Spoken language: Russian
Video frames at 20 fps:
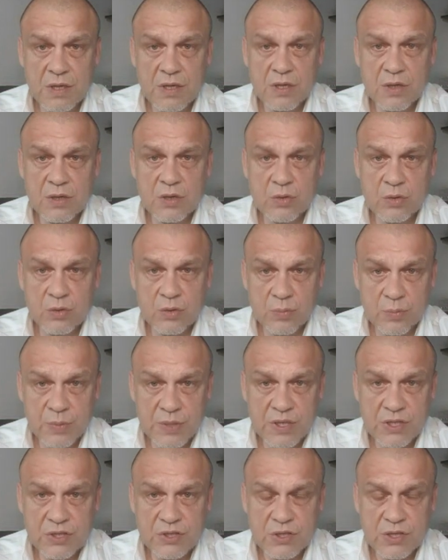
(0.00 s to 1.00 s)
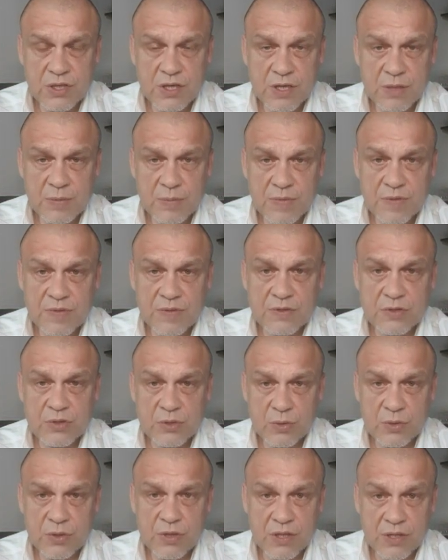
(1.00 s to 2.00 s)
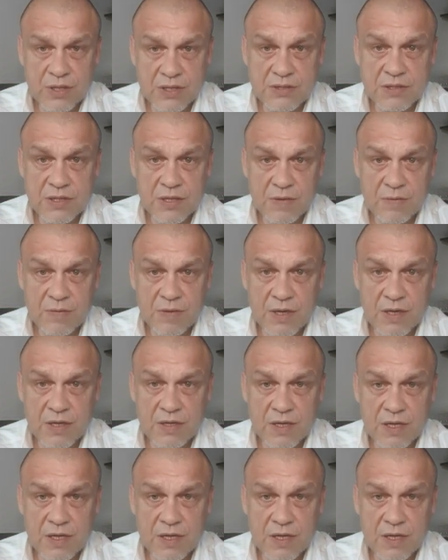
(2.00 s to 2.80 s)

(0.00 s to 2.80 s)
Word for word: то мы начинаем, что нас не хвалят.